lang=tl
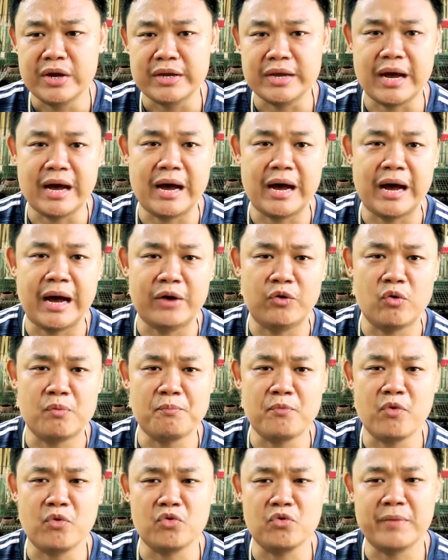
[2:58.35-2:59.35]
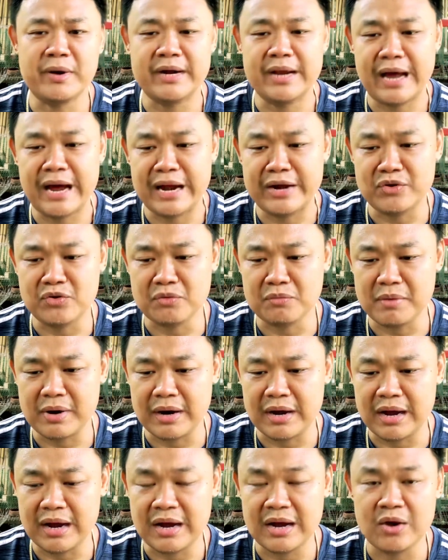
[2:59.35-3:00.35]
Kaya doon po dumadaan yung
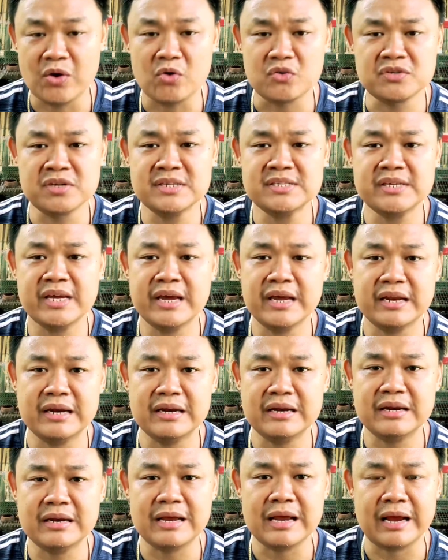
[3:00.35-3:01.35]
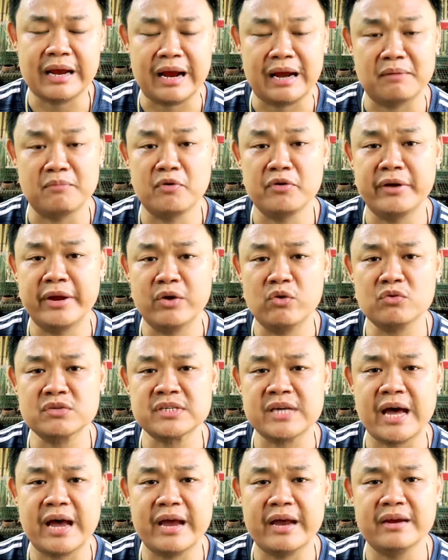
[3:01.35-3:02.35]
mga oxygen, carbon
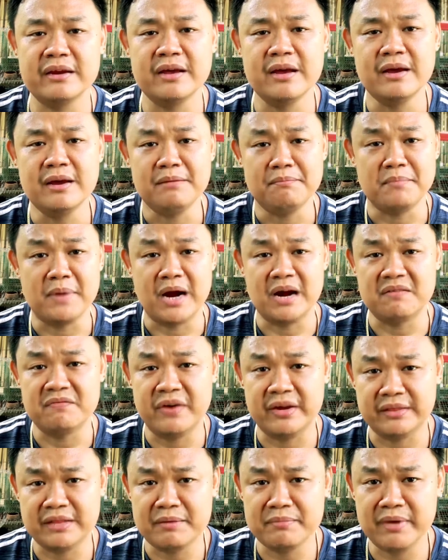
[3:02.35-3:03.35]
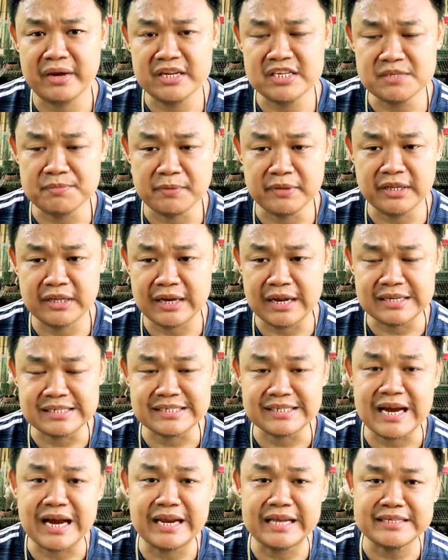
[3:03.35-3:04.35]
dioxide, mga vitamins,
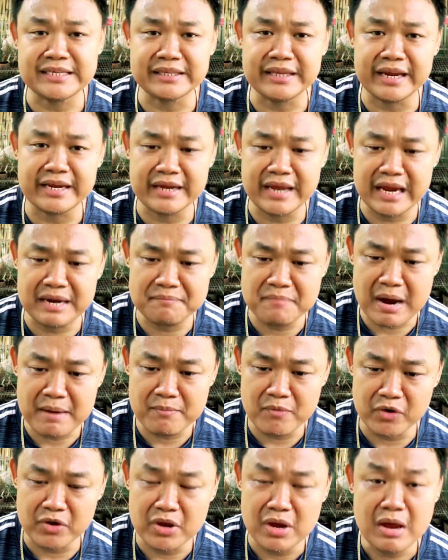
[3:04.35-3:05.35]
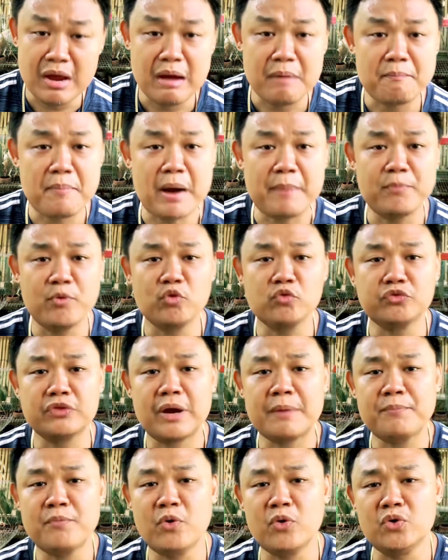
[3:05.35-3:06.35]
minerals galing sa ating inahing baboy
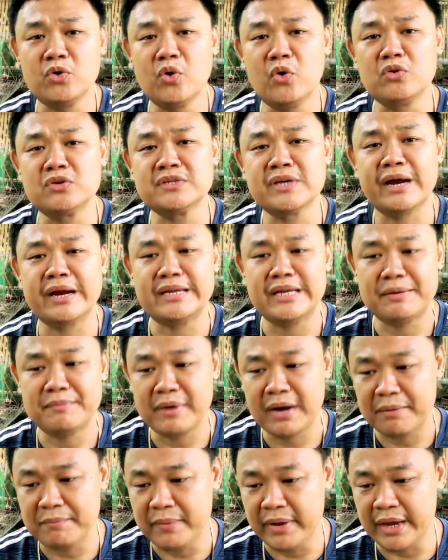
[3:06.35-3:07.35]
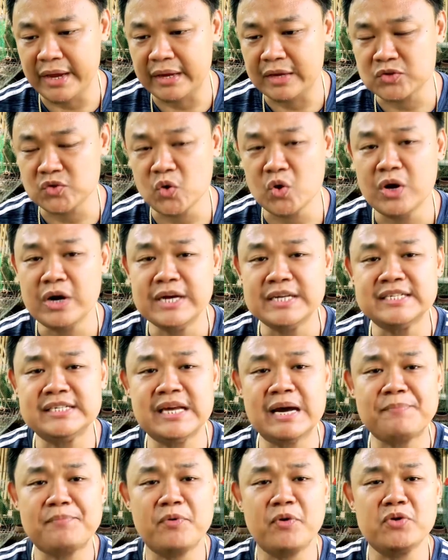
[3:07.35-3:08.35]
papunta po doon sa kanyang mga biik. So
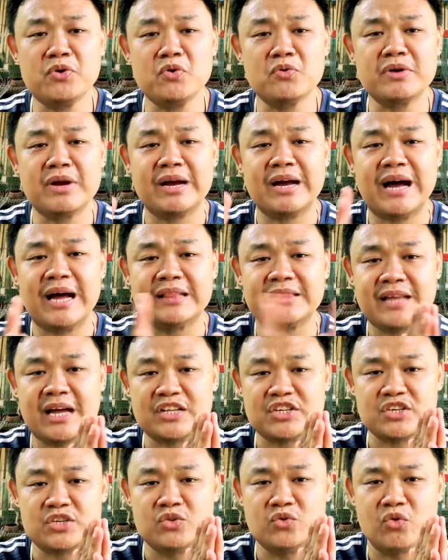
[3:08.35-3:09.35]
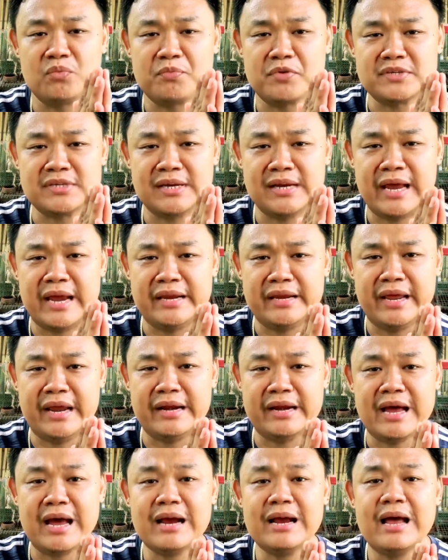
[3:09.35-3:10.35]
siya po yung naka-attach doon po sa
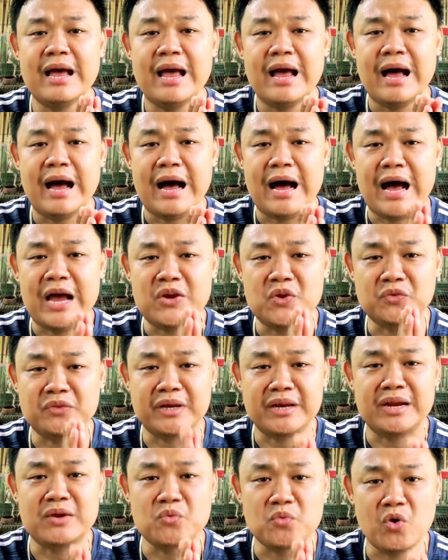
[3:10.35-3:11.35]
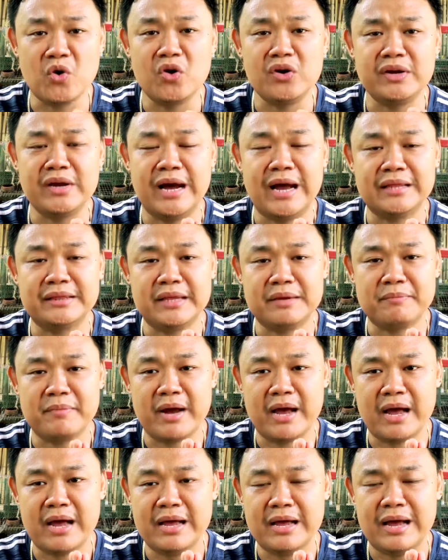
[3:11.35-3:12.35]
lining ng uh, uterine wall ng ating
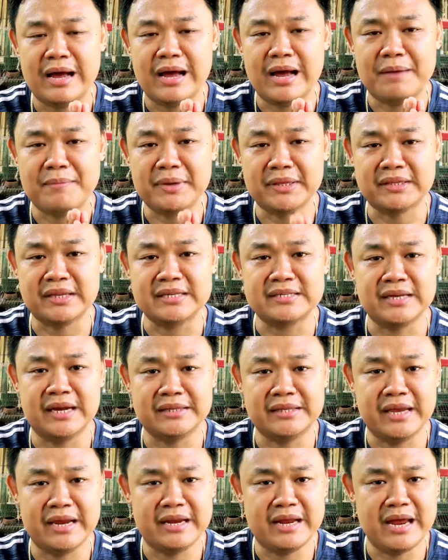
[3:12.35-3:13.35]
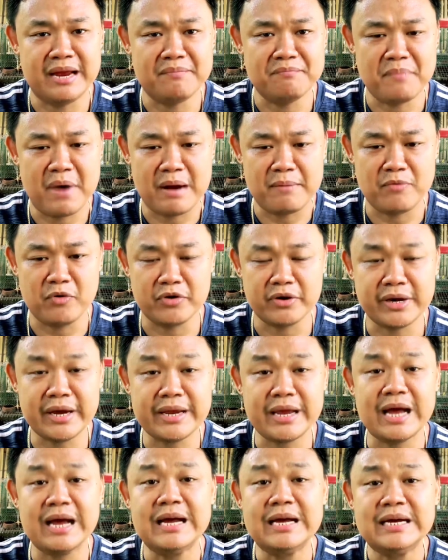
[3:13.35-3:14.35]
mga uh, ah, matris ng ating inahing baboy.
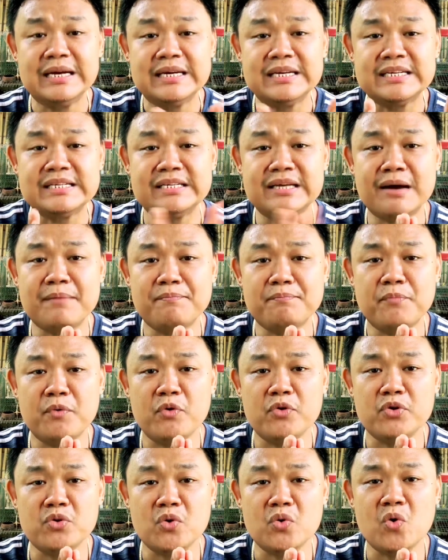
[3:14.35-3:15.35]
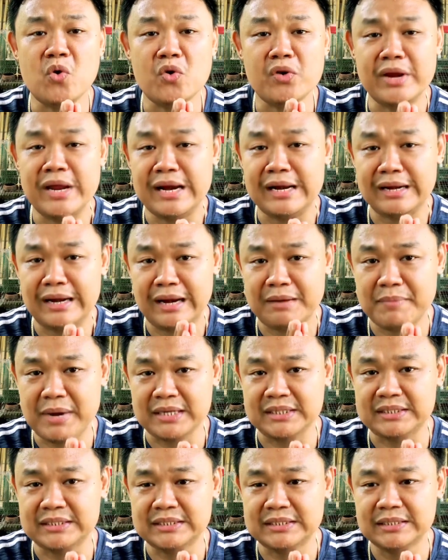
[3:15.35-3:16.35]
Kaya siya po yung huling
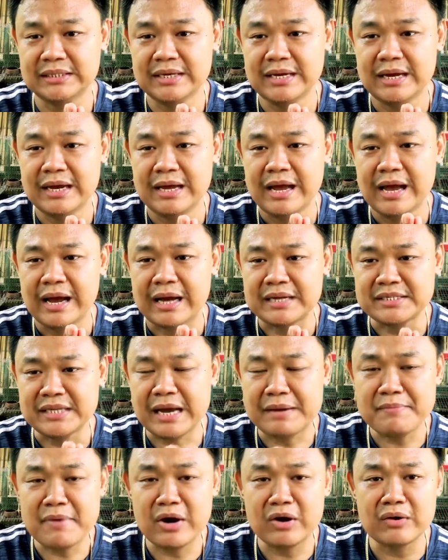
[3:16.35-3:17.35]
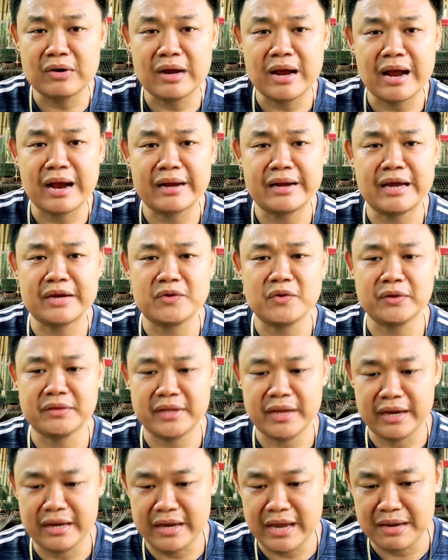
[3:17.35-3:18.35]
lalabas. Kasi habang nanganganak yung
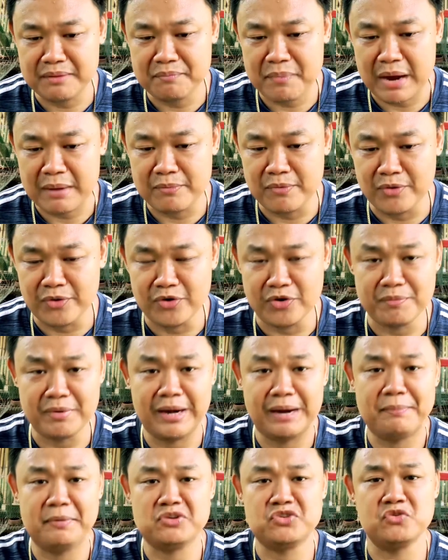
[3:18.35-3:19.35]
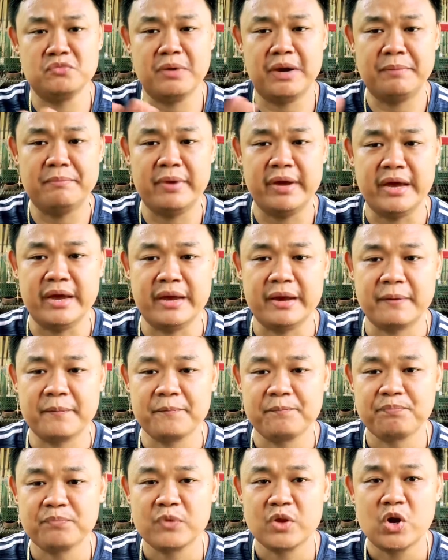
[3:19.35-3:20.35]
ating inahing baboy, lumalabas yung mga biik,
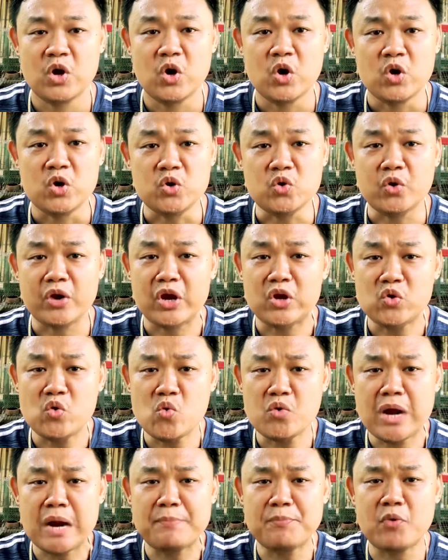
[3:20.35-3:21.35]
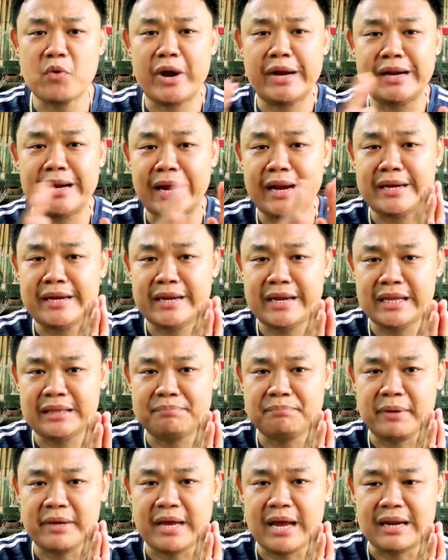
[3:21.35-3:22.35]
yung inunan po ay
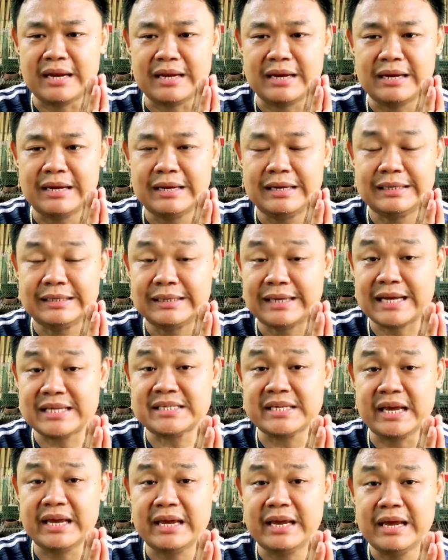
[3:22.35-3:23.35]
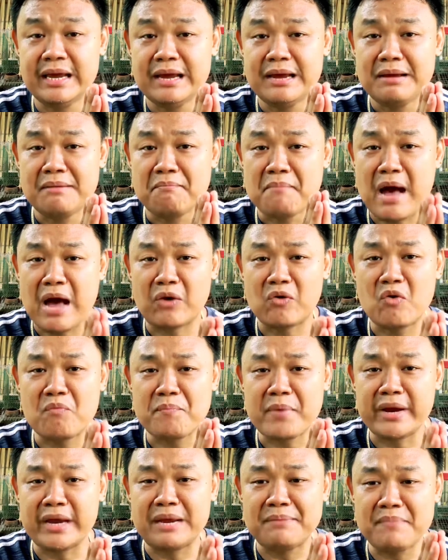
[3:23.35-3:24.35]
nakadikit pa yan. Kasi meron
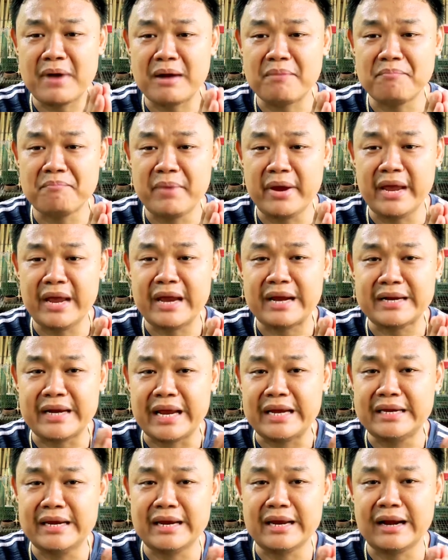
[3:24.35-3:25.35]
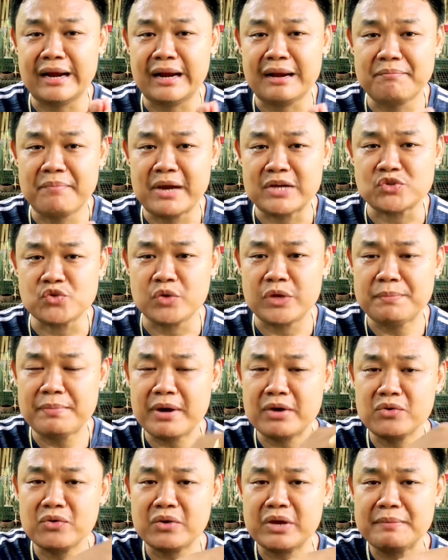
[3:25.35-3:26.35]
pang ibang biik na hindi nakalabas. So
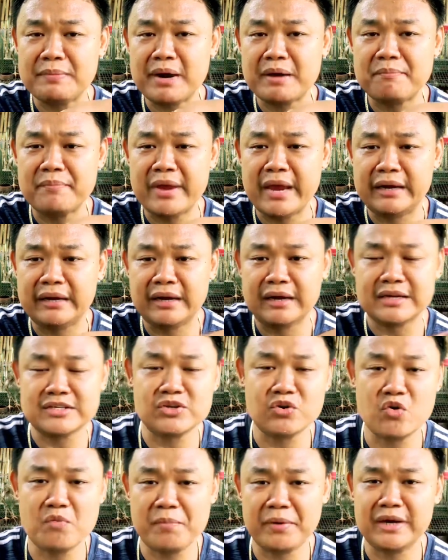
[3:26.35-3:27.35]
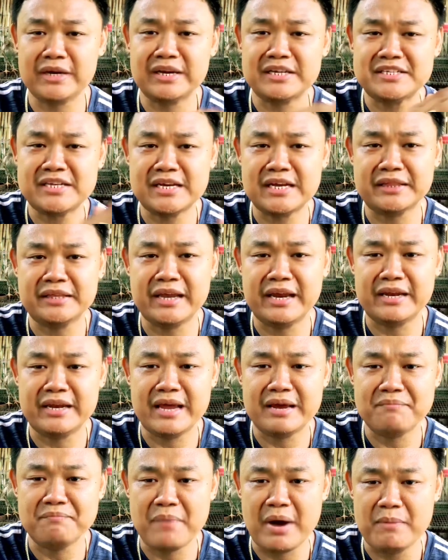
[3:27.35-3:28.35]
ibang yung ibang biik na nasa loob pala ng tiyan nating
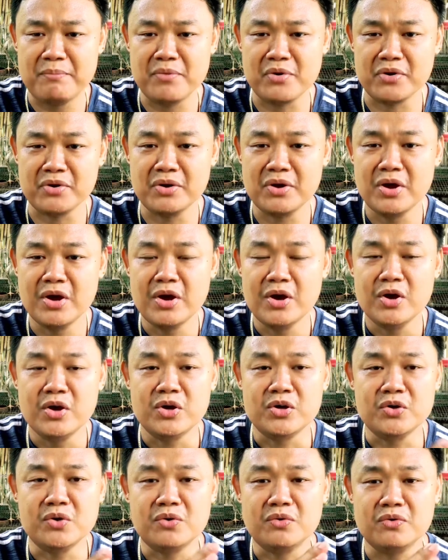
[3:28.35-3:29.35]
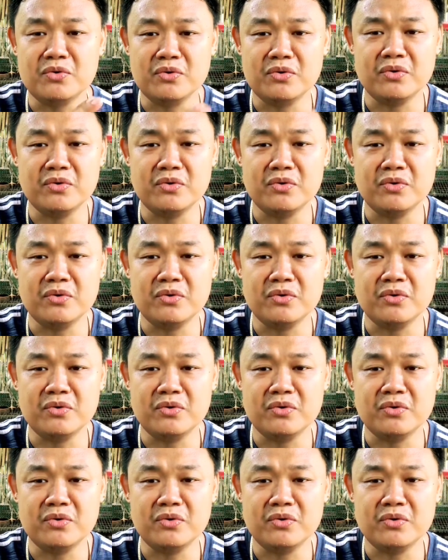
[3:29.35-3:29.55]
inahing baboy, yung